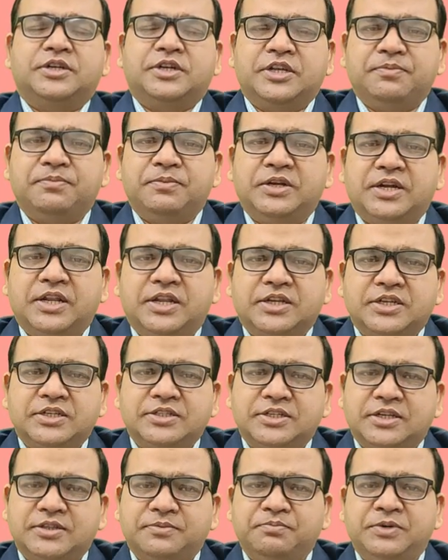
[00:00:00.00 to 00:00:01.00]
टीम लीडर
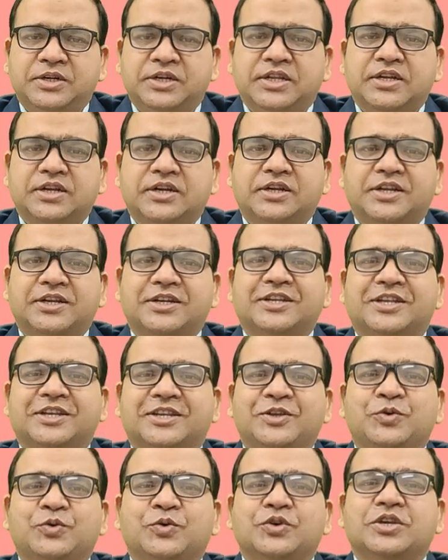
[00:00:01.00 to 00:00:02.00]
के साथ मीटिंग अटेंड
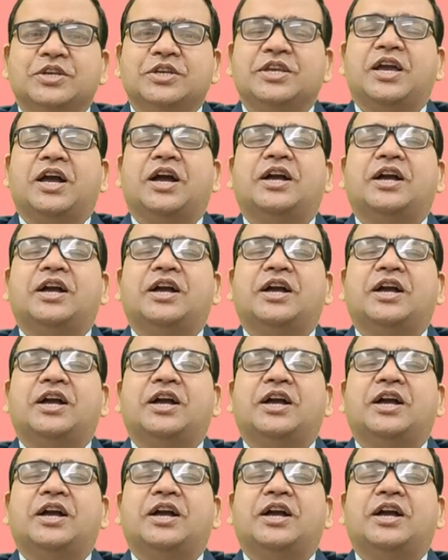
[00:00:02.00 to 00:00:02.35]
करनी होगी कि